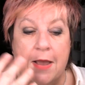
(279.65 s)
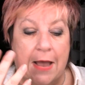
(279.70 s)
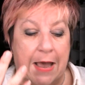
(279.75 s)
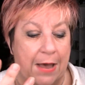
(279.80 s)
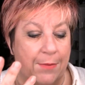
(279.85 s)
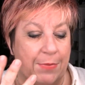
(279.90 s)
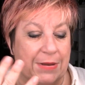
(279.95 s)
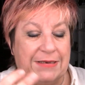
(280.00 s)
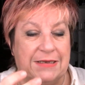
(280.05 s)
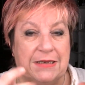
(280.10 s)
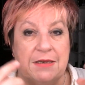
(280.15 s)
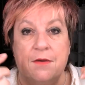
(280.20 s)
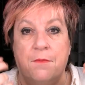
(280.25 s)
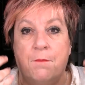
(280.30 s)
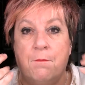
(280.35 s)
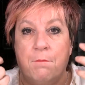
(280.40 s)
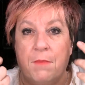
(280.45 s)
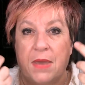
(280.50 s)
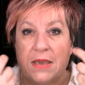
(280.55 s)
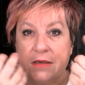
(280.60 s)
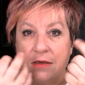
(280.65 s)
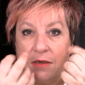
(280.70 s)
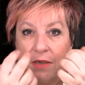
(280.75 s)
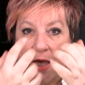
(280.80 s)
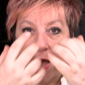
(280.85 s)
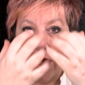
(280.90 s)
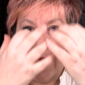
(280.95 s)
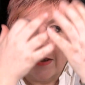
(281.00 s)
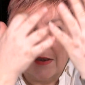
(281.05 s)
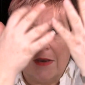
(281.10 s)
aber die
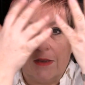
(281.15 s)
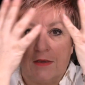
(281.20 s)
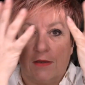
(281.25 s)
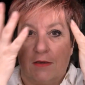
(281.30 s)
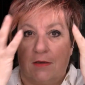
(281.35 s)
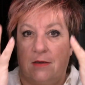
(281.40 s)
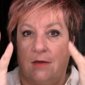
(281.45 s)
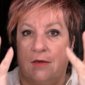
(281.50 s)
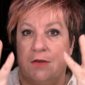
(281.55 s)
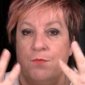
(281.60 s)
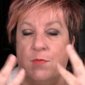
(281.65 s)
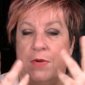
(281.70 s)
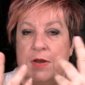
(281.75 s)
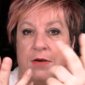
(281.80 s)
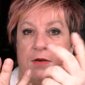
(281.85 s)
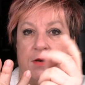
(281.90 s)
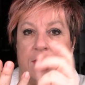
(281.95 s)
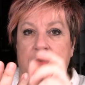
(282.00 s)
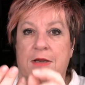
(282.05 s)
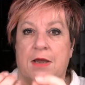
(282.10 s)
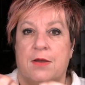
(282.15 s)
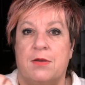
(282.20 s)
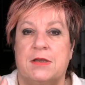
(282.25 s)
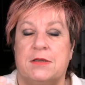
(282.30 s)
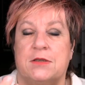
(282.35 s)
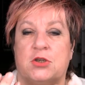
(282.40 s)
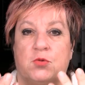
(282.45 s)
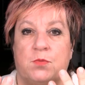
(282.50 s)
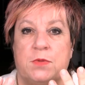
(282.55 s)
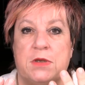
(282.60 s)
Mechanik, die man da
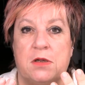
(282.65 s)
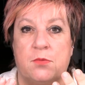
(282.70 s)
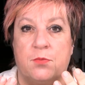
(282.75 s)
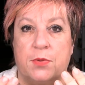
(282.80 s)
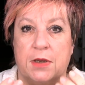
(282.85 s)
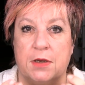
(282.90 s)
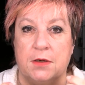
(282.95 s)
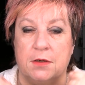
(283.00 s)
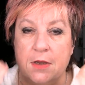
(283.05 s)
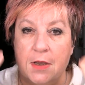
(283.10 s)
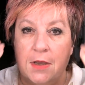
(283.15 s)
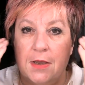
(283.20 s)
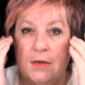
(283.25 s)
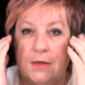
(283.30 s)
ins Spiel bringt,